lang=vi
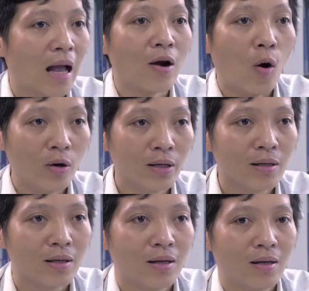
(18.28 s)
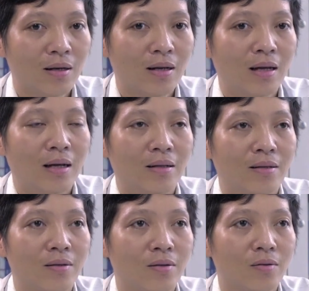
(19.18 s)
thay đổi là
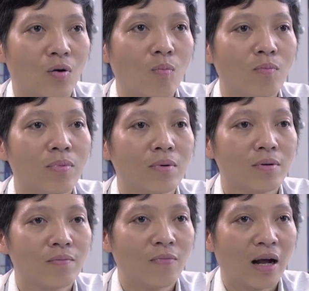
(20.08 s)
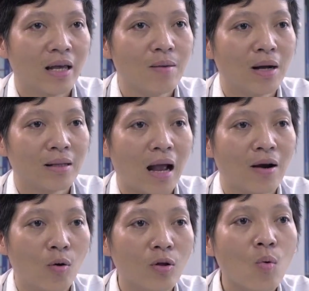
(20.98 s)
cũng và khi mà
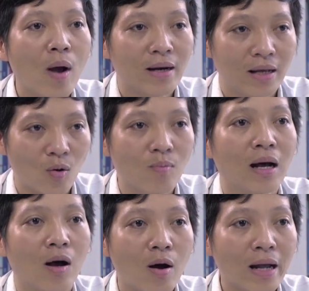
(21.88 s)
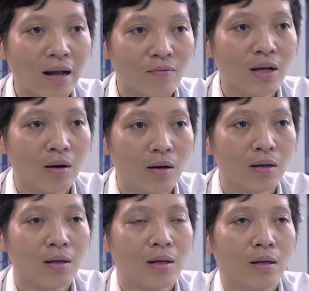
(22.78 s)
thay đổi thói quen này cũng là khó khăn với họ
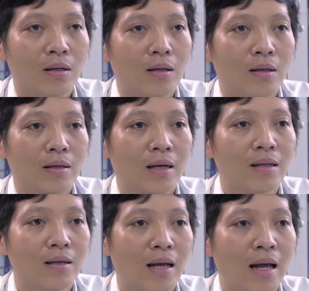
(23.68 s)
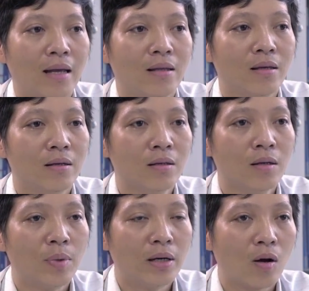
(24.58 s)
ờ, cái thứ hai
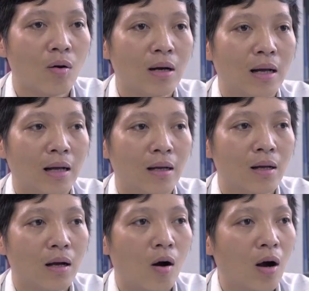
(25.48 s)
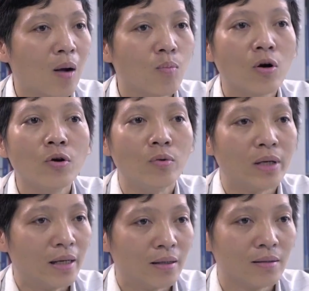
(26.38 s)
như mình nói là họ không có điều
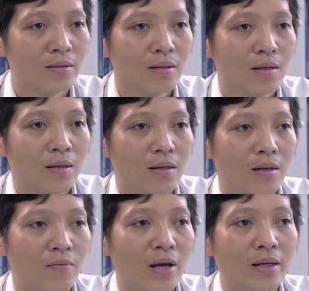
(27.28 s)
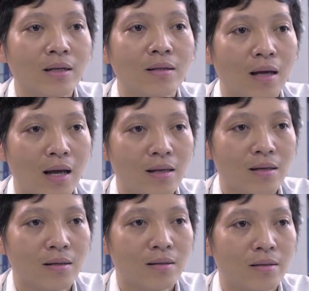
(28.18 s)
kiện về kinh tế
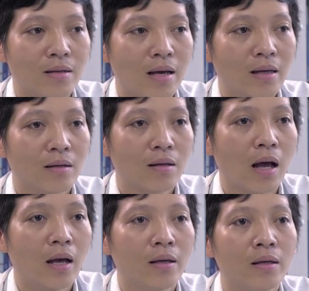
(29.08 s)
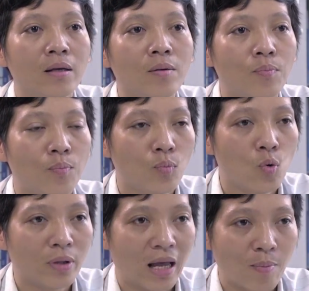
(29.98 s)
để có thể
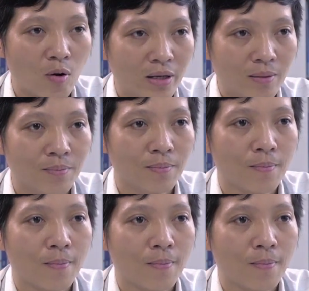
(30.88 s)
mua thẻ bảo hiểm